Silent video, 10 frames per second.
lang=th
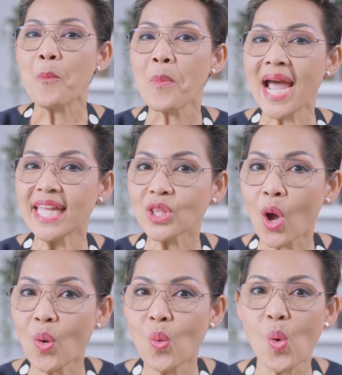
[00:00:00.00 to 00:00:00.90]
ไม่ต้
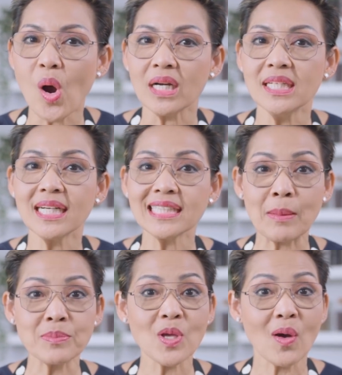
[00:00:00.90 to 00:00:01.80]
องห่วงเรื่อง
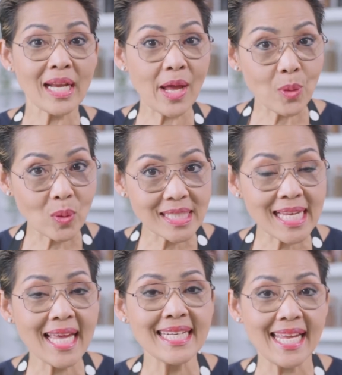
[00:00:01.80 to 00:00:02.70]
น้ำซอสและรส
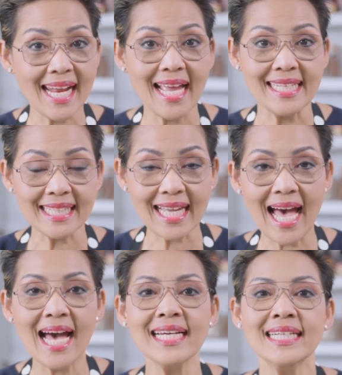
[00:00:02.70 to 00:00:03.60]
ชาติใดๆ นะ
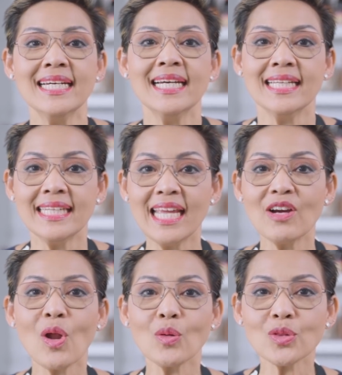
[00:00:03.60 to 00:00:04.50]
คะ เดี๋ยว
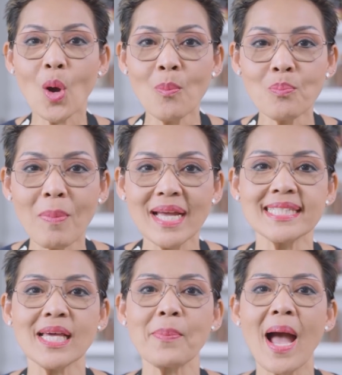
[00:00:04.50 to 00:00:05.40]
เราต้มไป
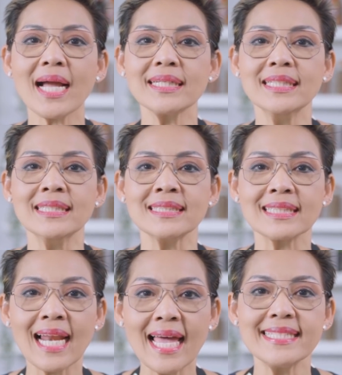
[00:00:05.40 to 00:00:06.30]
สักพักหนึ่ง
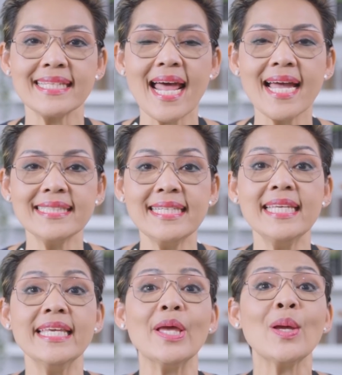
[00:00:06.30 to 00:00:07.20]
ใกล้จะได้ที่
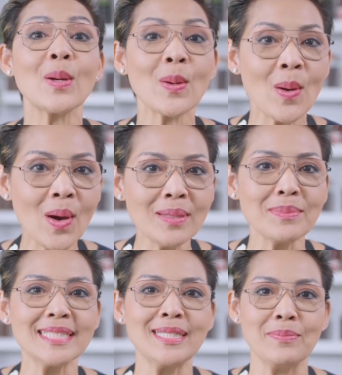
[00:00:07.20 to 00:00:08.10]
ค่อย
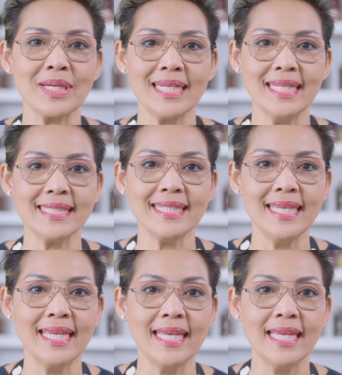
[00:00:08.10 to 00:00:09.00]
มาชิมกันอีก
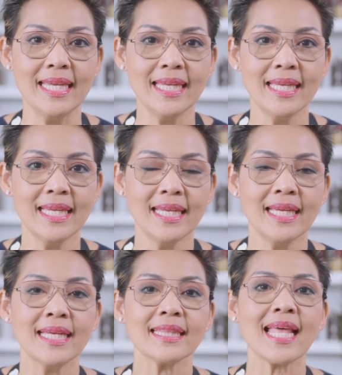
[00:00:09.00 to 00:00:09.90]
ที
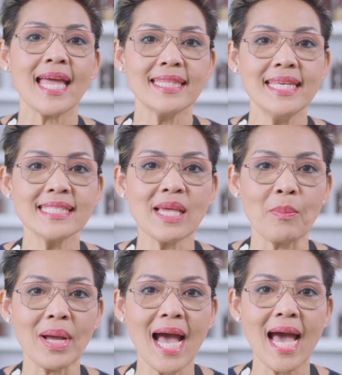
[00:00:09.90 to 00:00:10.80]
แต่ที่
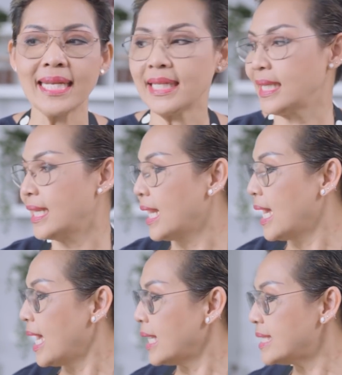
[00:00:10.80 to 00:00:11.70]
สำคัญ
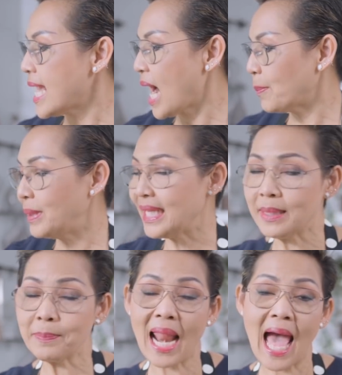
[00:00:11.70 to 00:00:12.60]
อย่าพลี
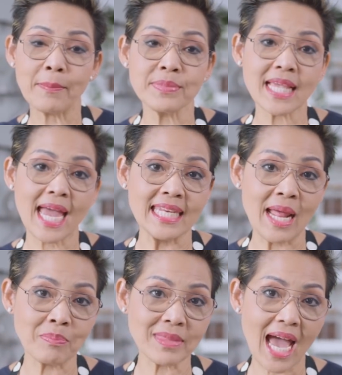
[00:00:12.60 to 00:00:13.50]
ผลามใส่
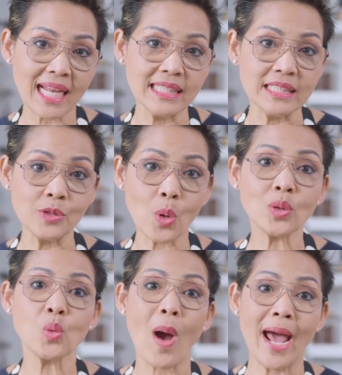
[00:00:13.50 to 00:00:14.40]
น้ำตาลหรือรส
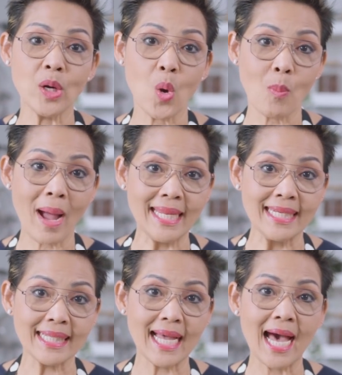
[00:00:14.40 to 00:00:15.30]
หวานลงไป
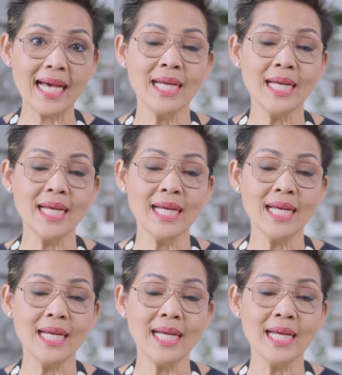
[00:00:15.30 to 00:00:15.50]
นะคะ